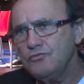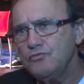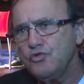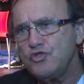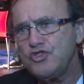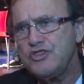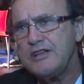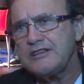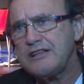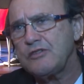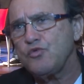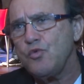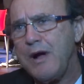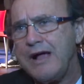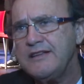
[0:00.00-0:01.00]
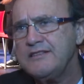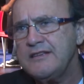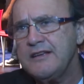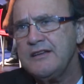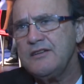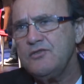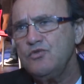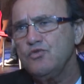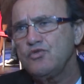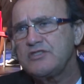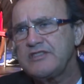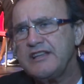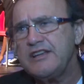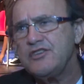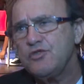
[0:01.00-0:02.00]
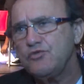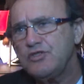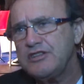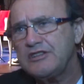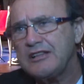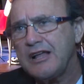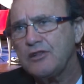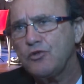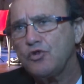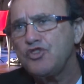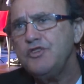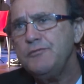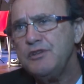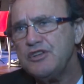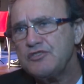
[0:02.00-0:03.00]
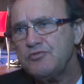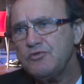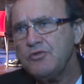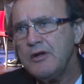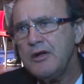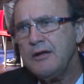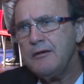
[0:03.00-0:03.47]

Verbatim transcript: nos dias atuais não sejam de tanto otimismo.